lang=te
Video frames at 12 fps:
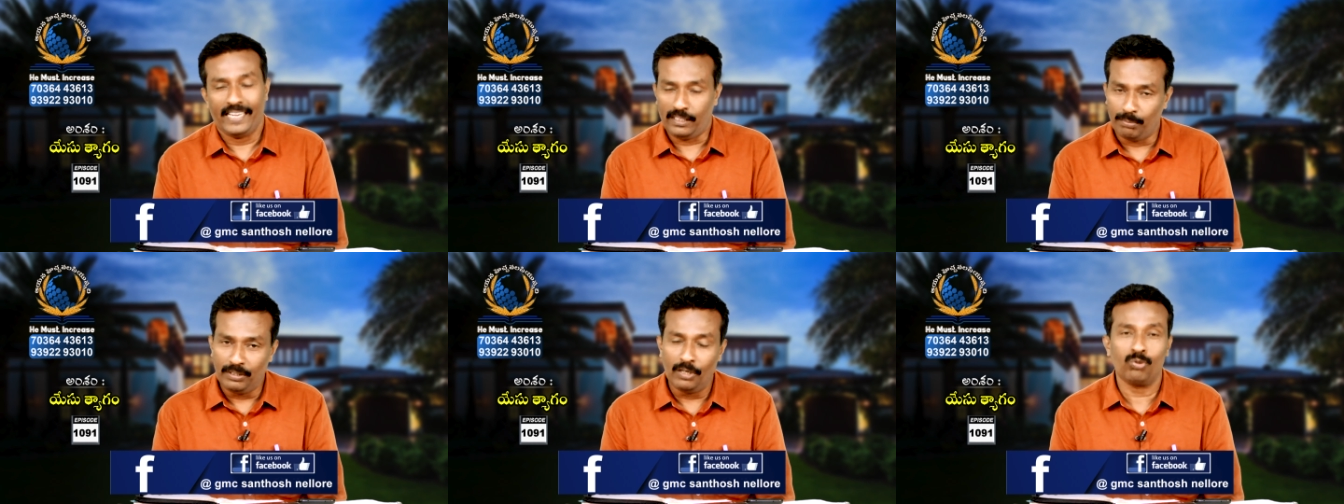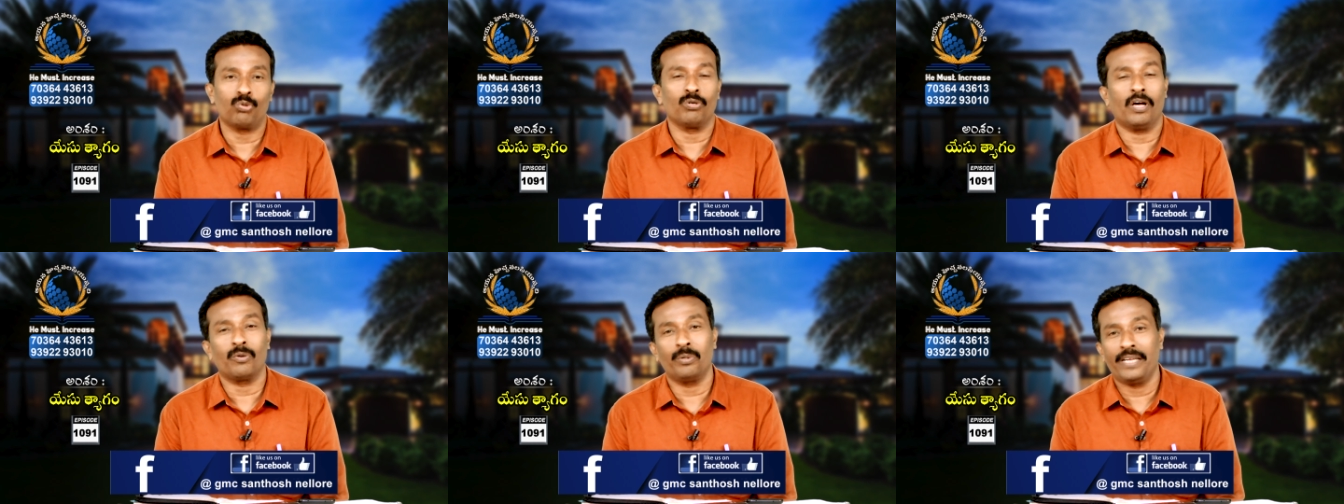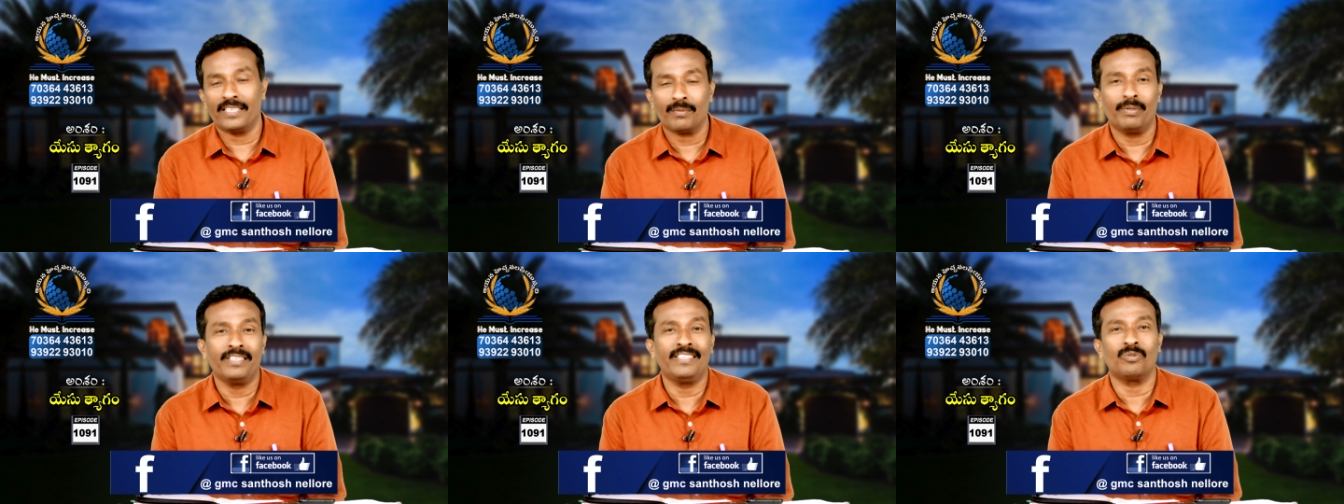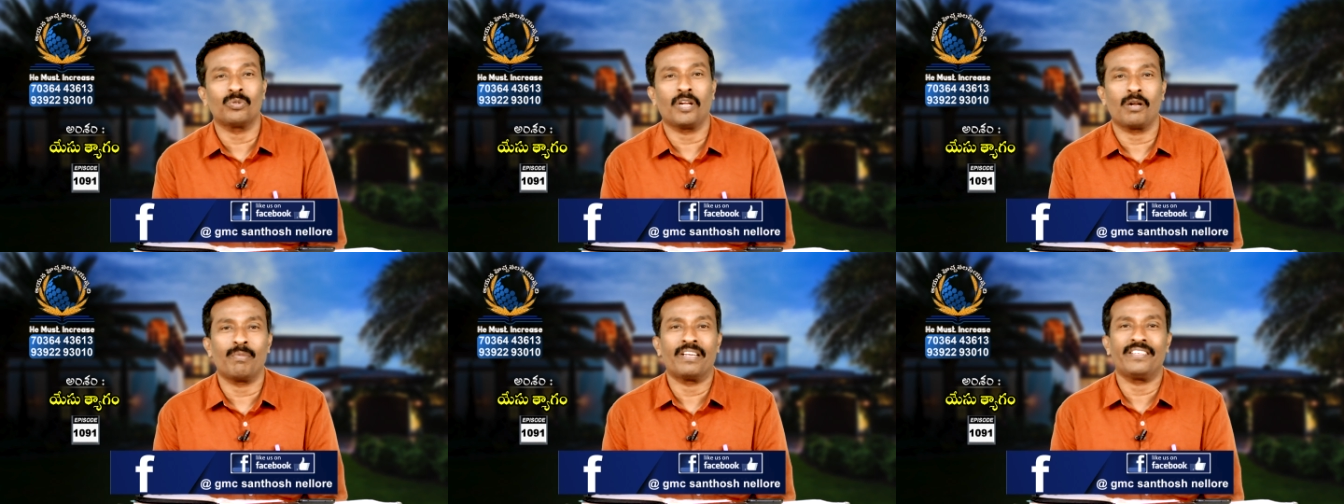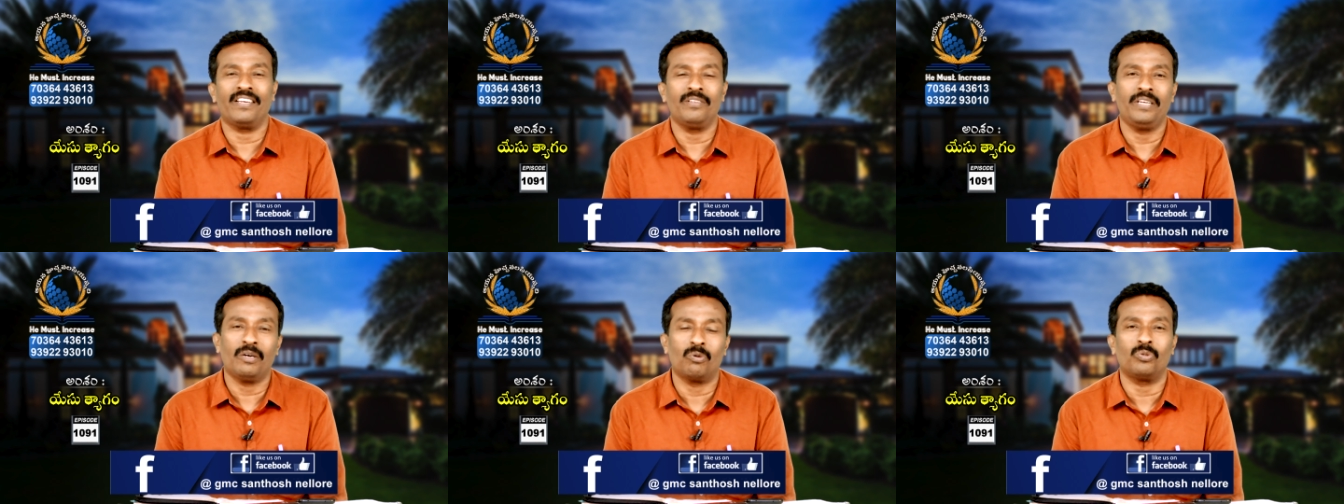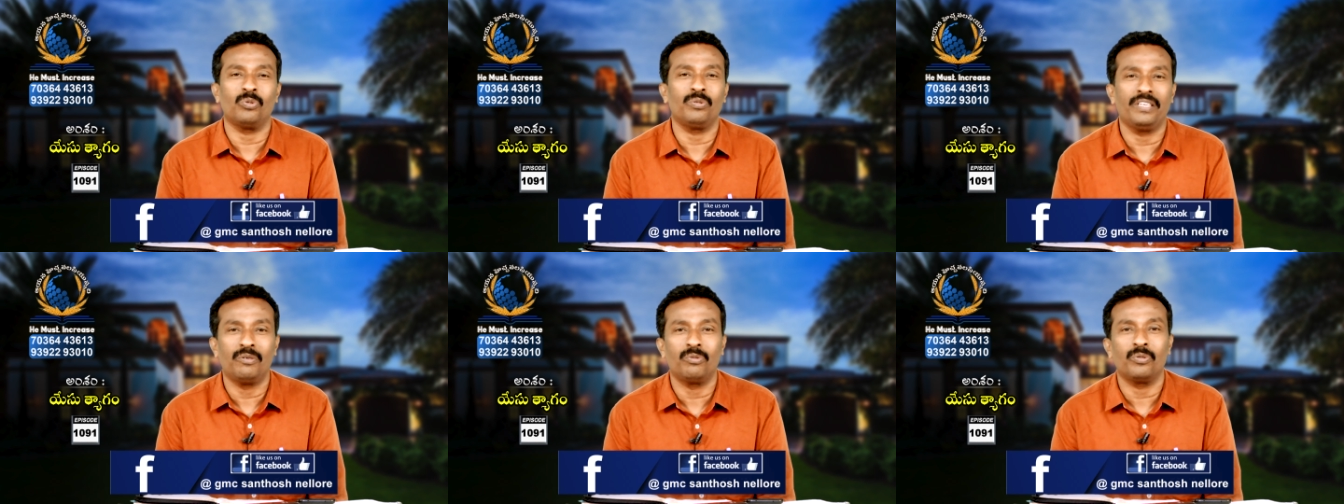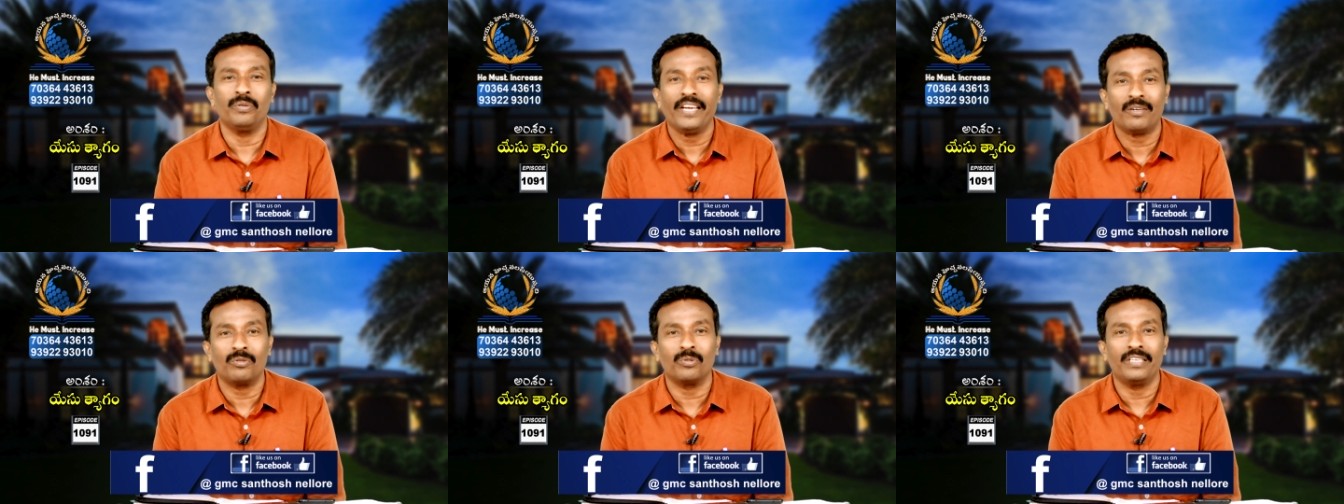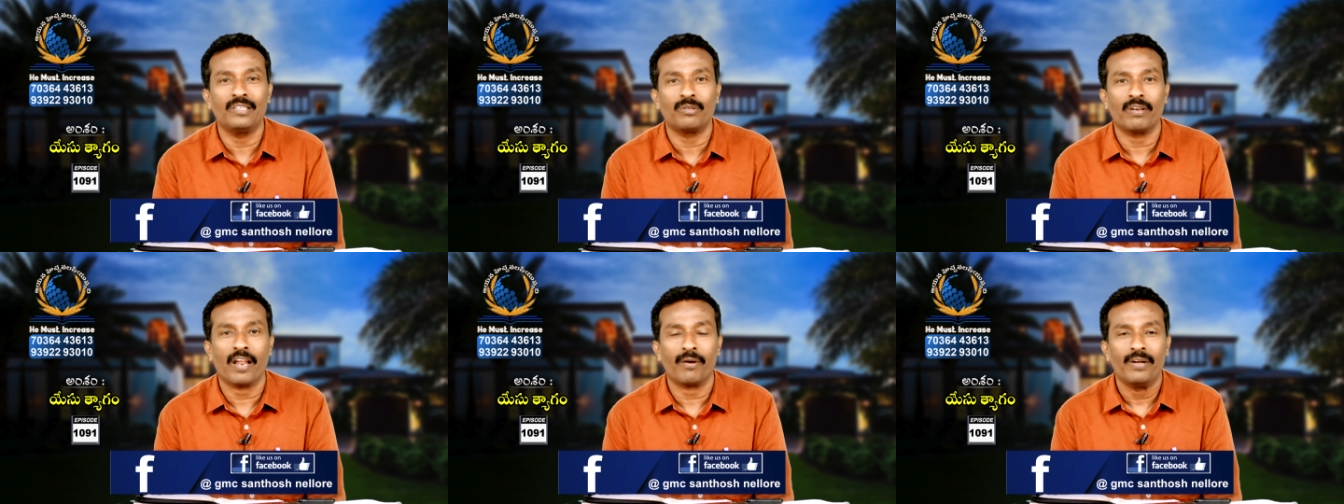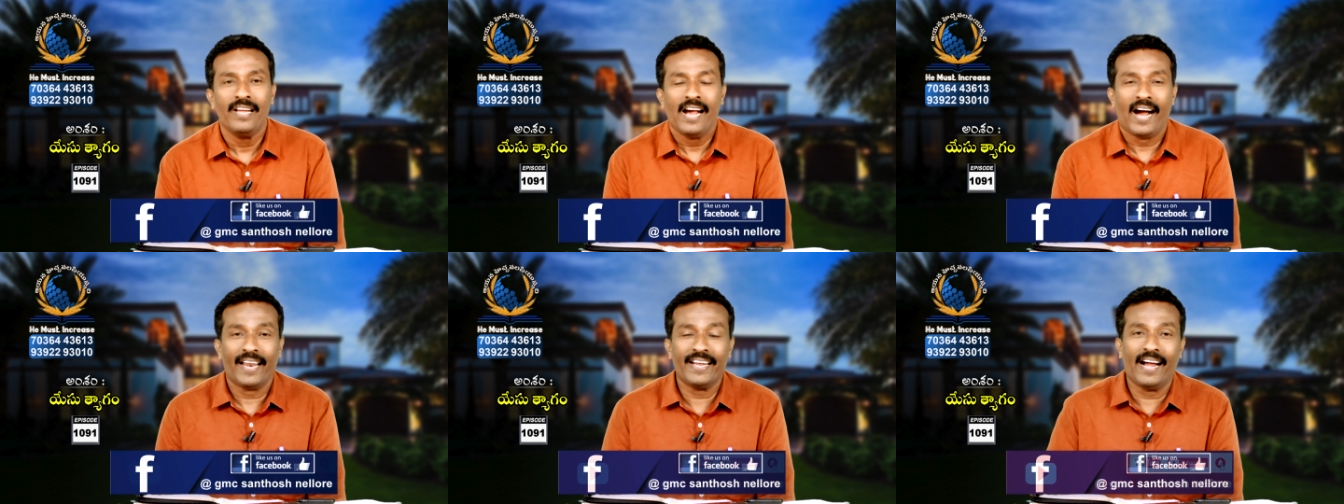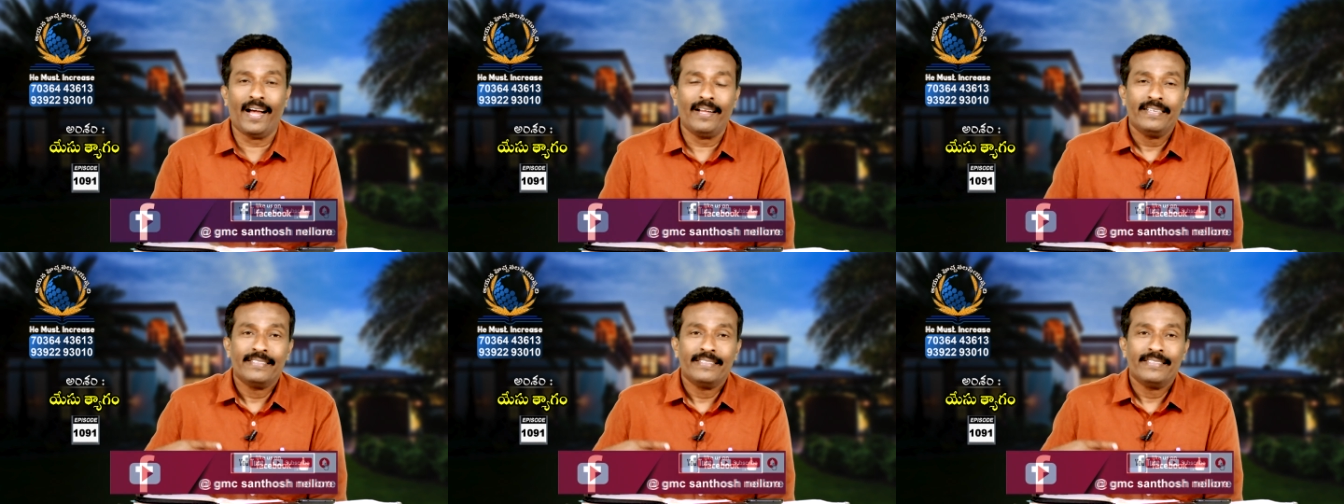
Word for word: ఎంతమంది ఎక్కుతున్నారు ఎంతమంది దిగుతున్నారో మనకు తెలియదు ఎక్కుతూ దిగుతూ ఎక్కుతూ దిగుతున్నారు అనగా